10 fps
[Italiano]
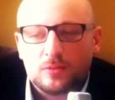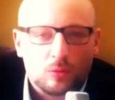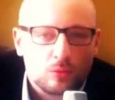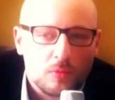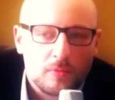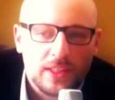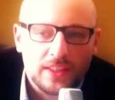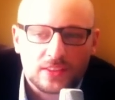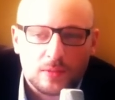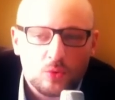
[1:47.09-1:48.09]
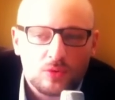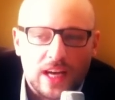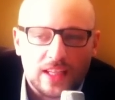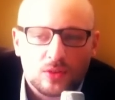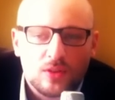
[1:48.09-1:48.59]
un automobilista
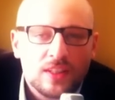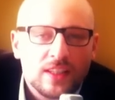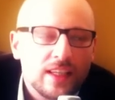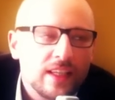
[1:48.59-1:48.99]
multato